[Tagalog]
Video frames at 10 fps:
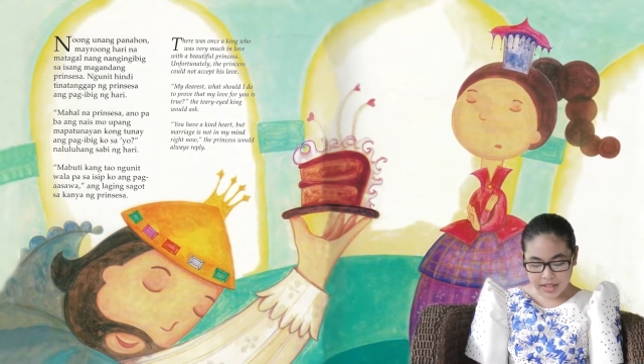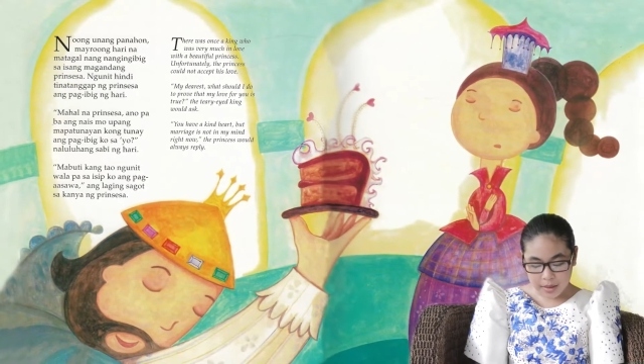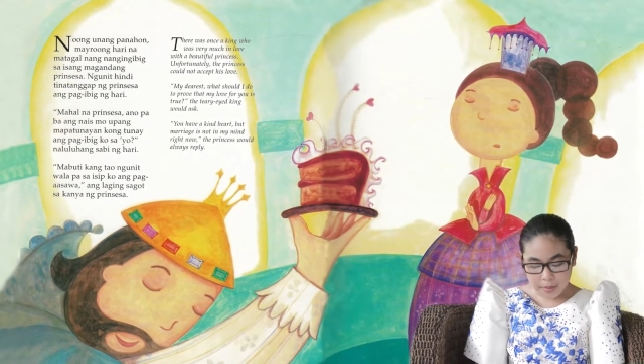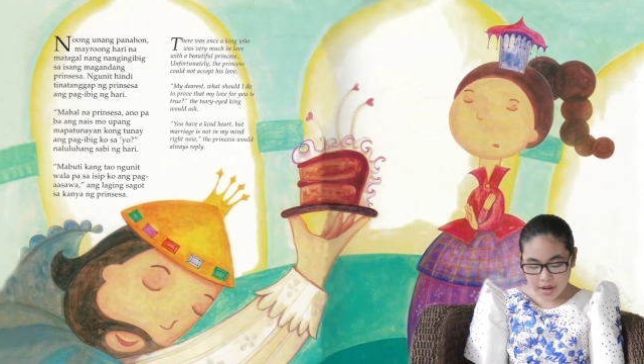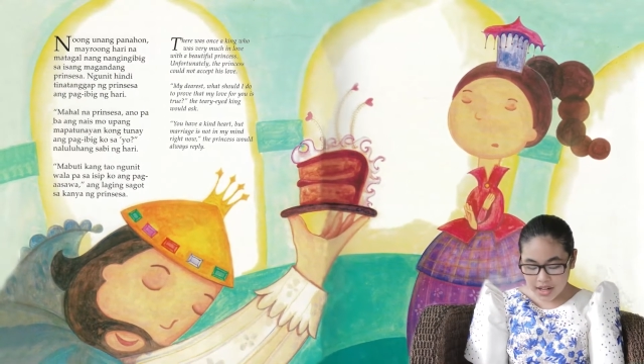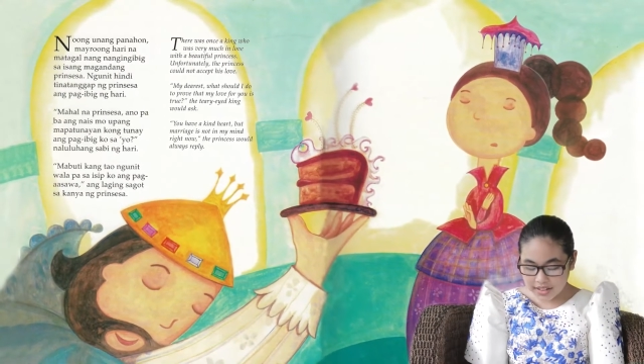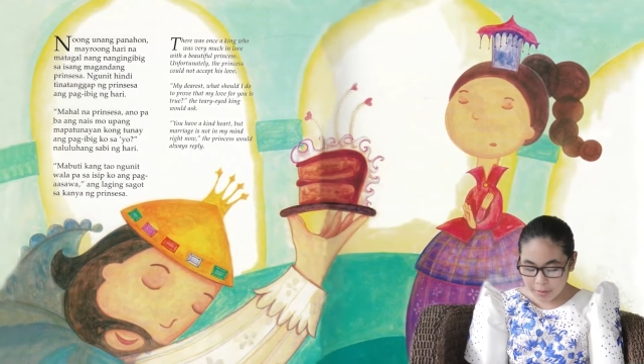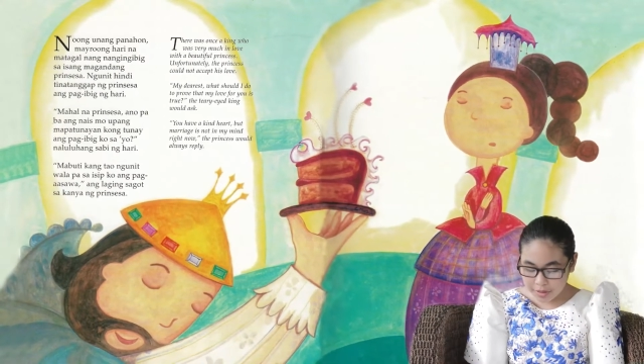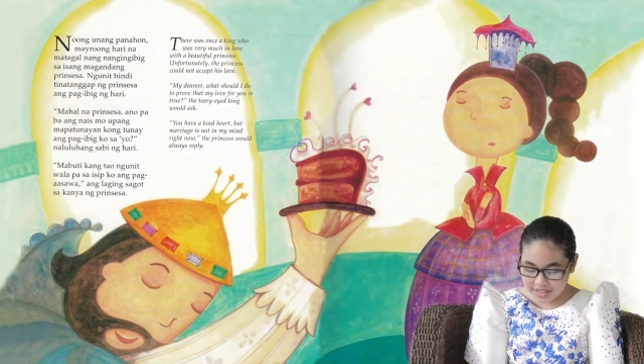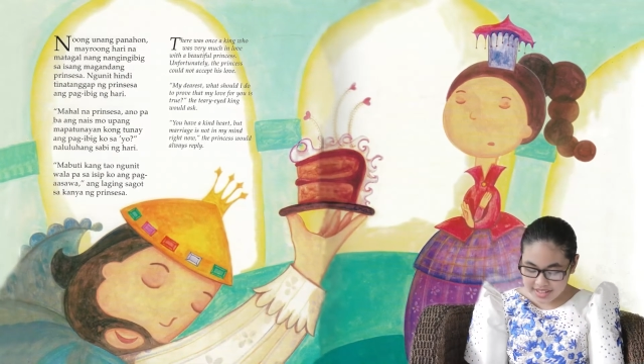Mahal na
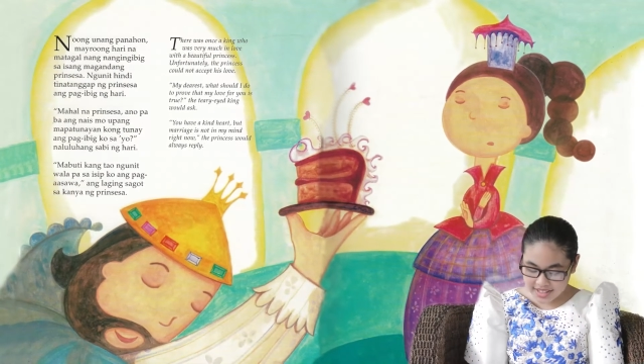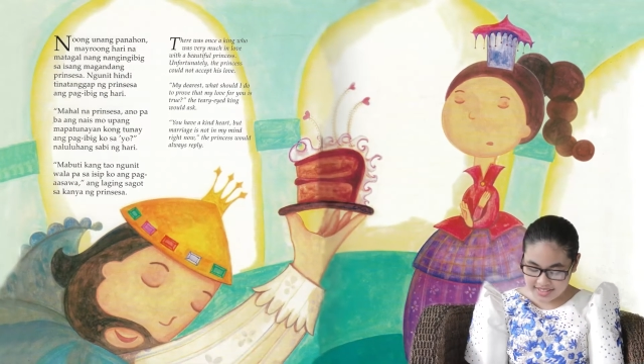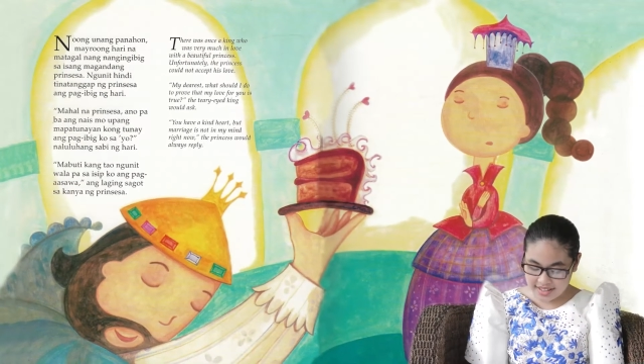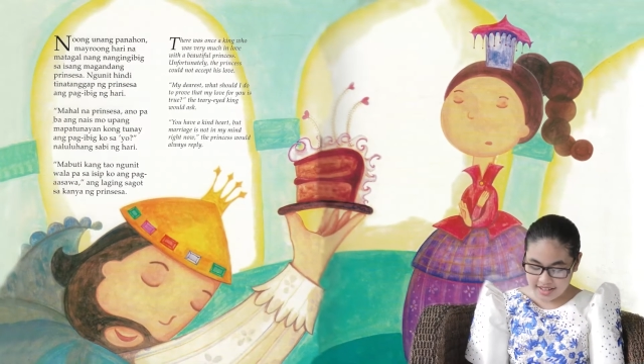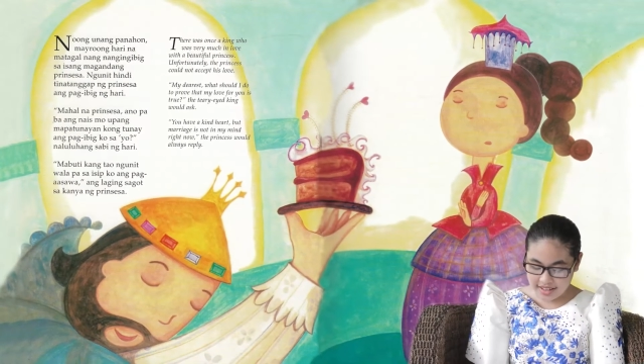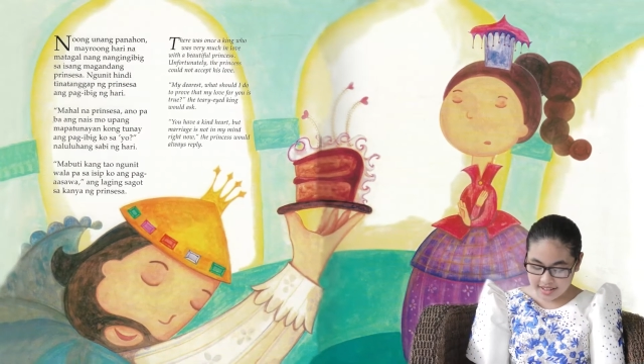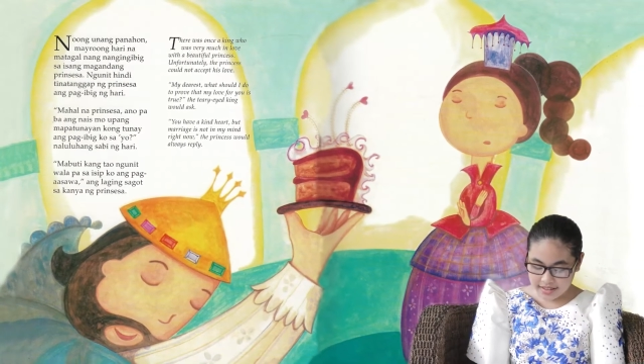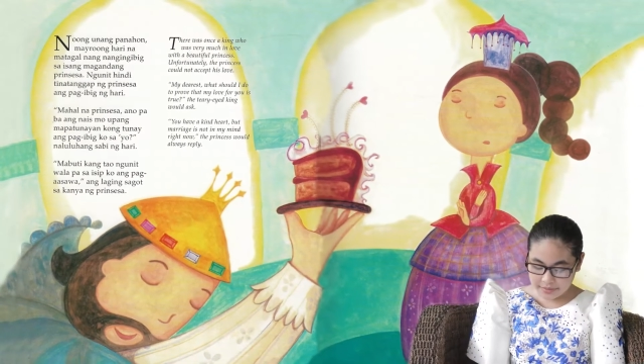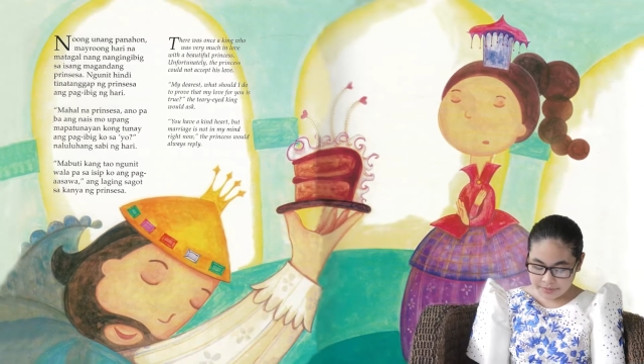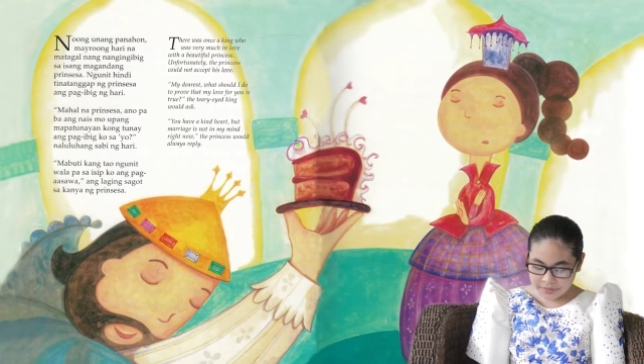prinsesa,
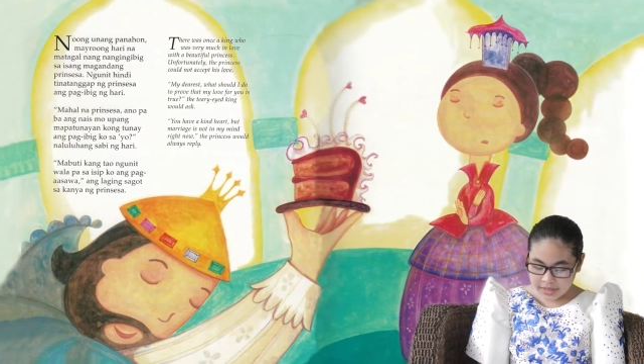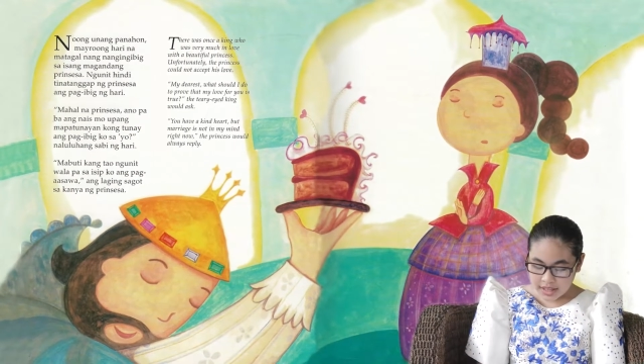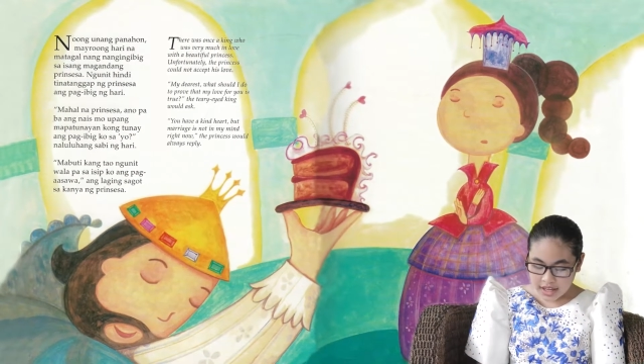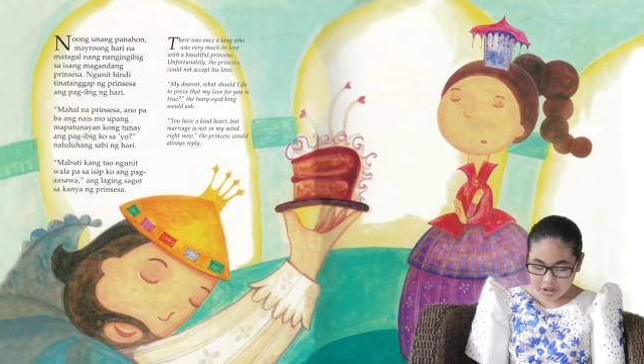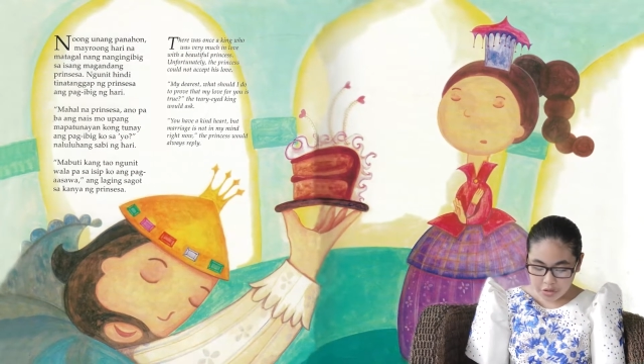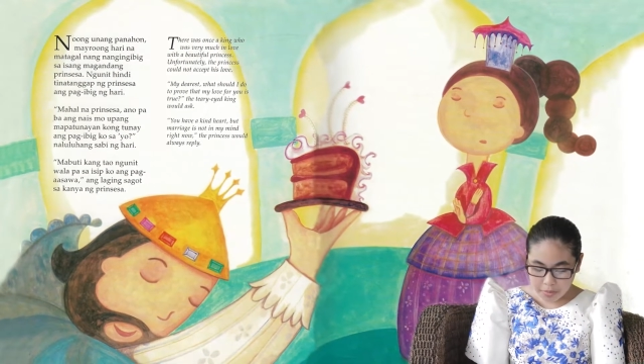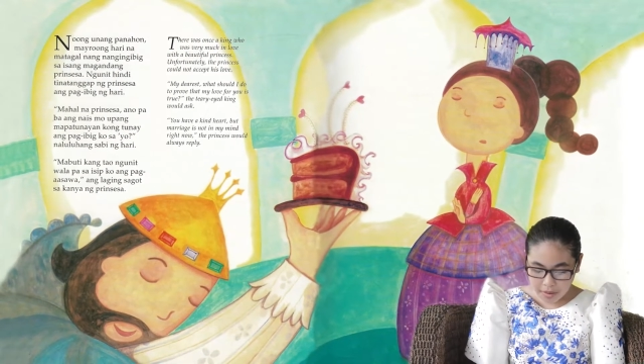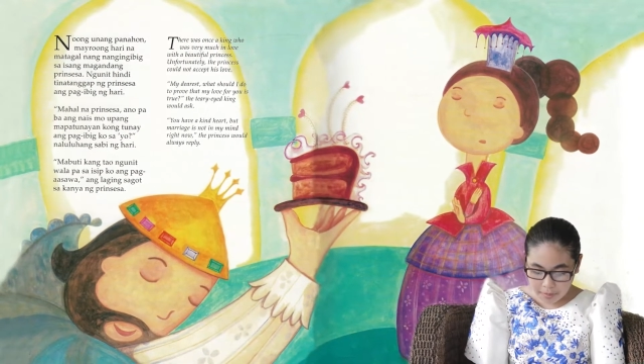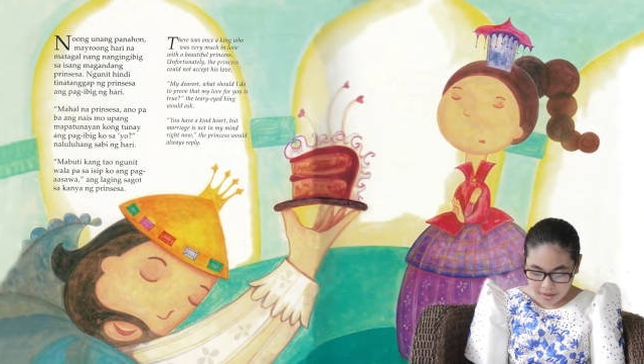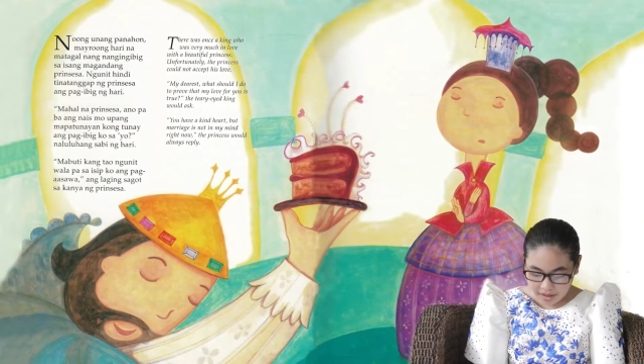ano pa ba